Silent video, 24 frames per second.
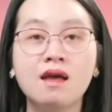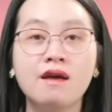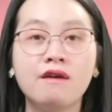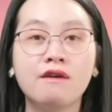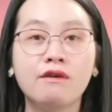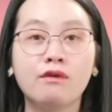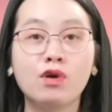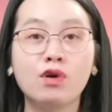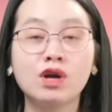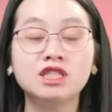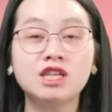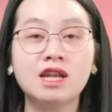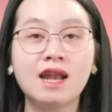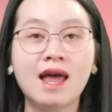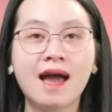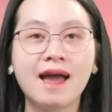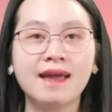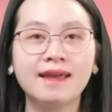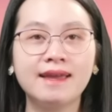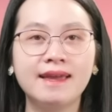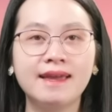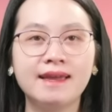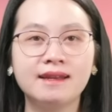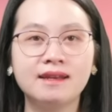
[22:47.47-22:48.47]
Quay trở lại
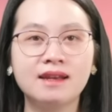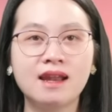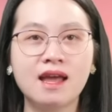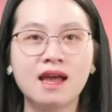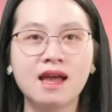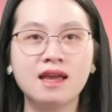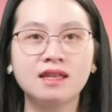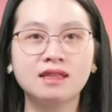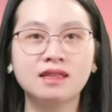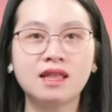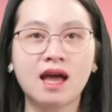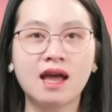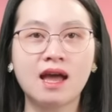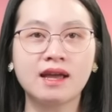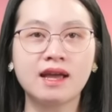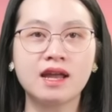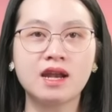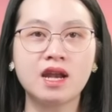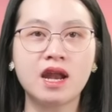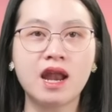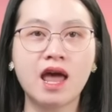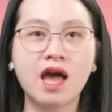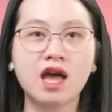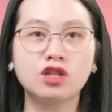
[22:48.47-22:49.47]
hiện nay tại
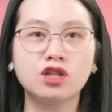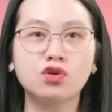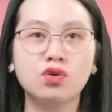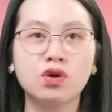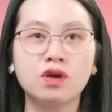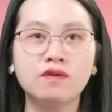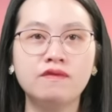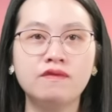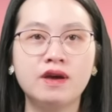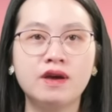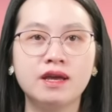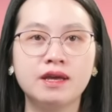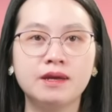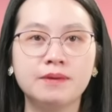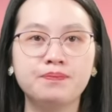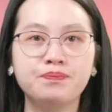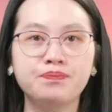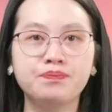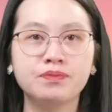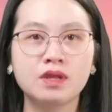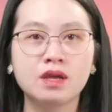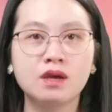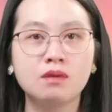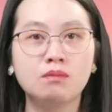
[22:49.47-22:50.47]
Canada, thưa quý vị,
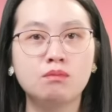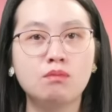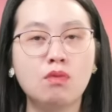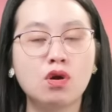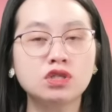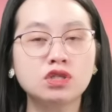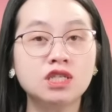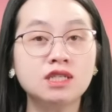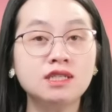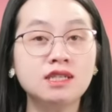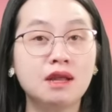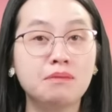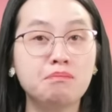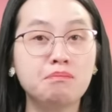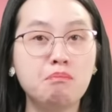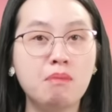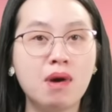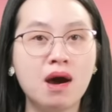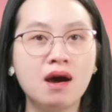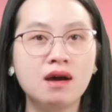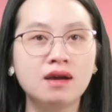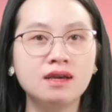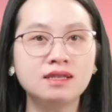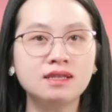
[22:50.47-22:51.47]
một chiến dịch
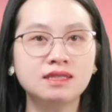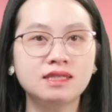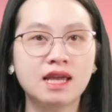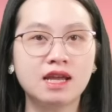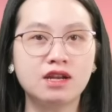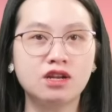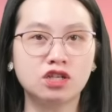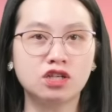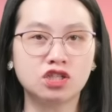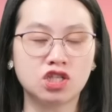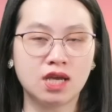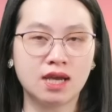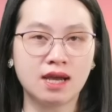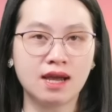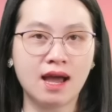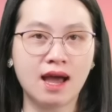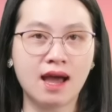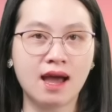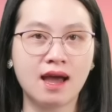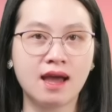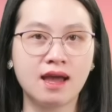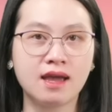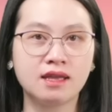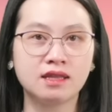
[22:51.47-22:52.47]
mới sẽ được triển
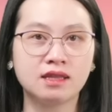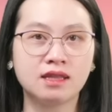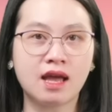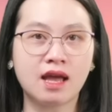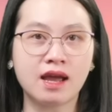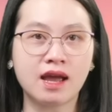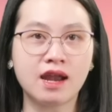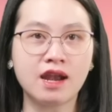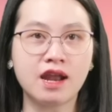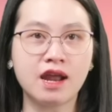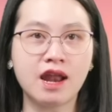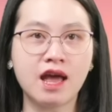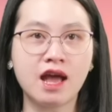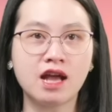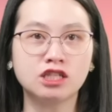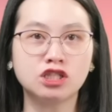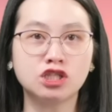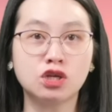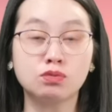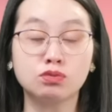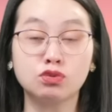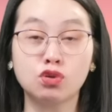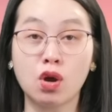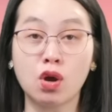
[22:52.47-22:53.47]
khai tại Canada
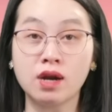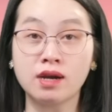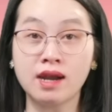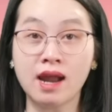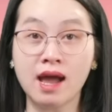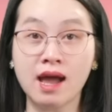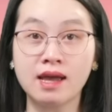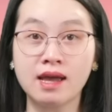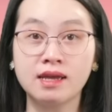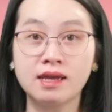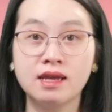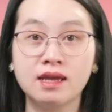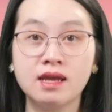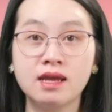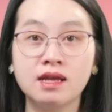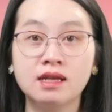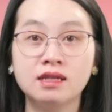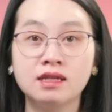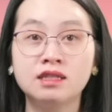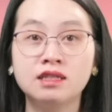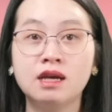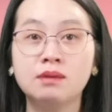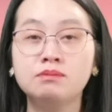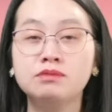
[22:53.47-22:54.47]
trong tuần này
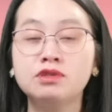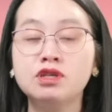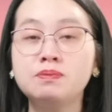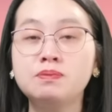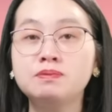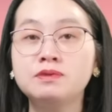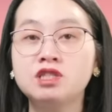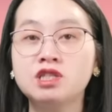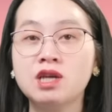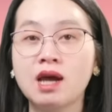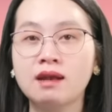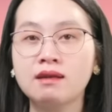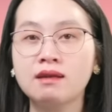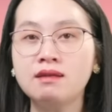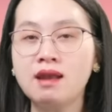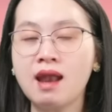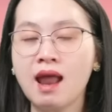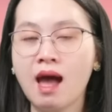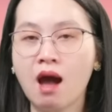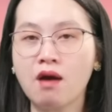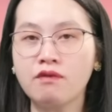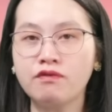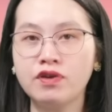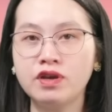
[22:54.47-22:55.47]
nhằm giúp tránh
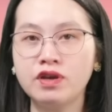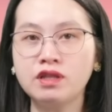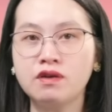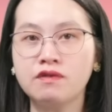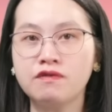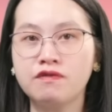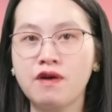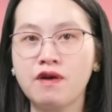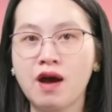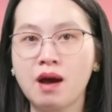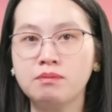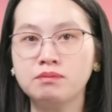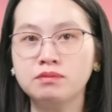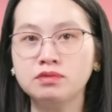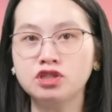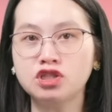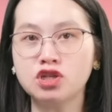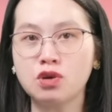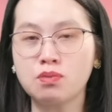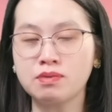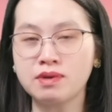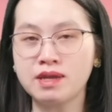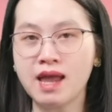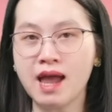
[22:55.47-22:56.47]
lãng phí thực phẩm
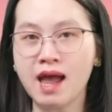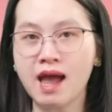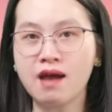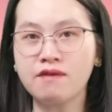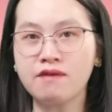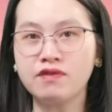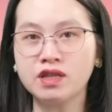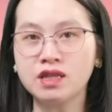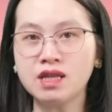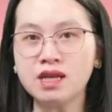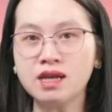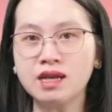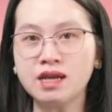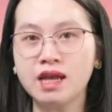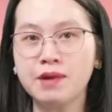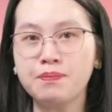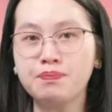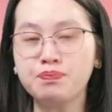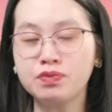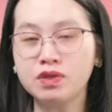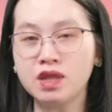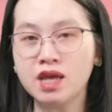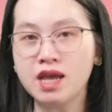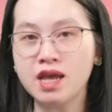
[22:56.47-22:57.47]
trong nhà và tiết kiệm
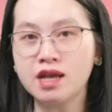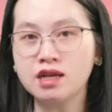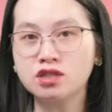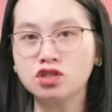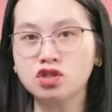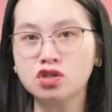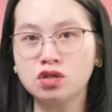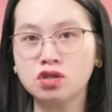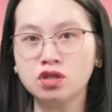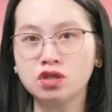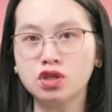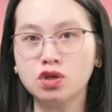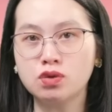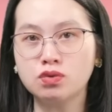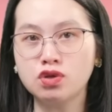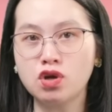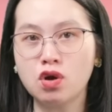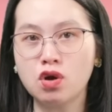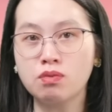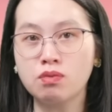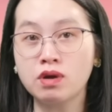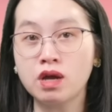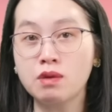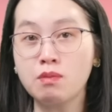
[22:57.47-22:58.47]
tiền cho người tiêu
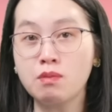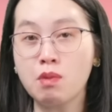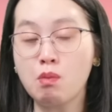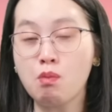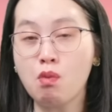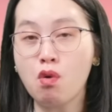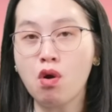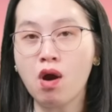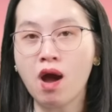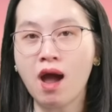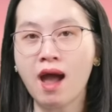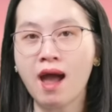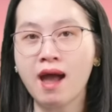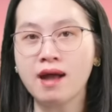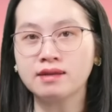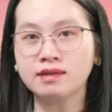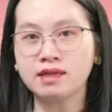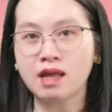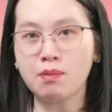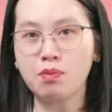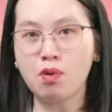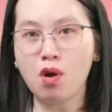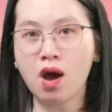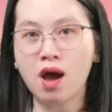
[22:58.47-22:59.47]
dùng khi mà mua hàng
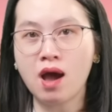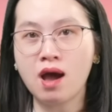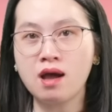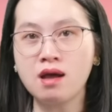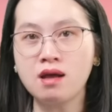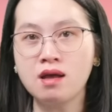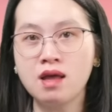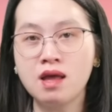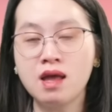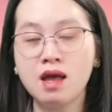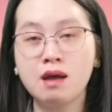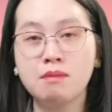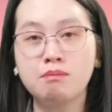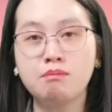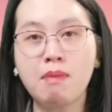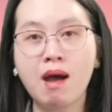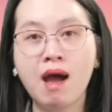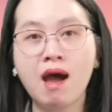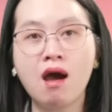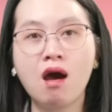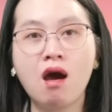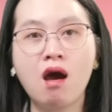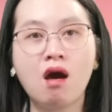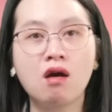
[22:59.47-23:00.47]
tạp hóa
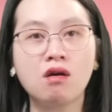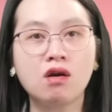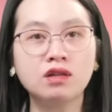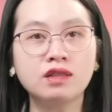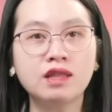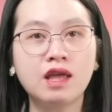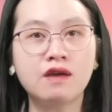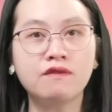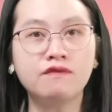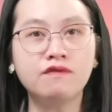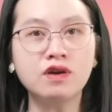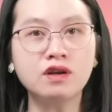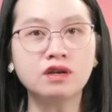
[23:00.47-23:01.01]
mà họ có thể vứt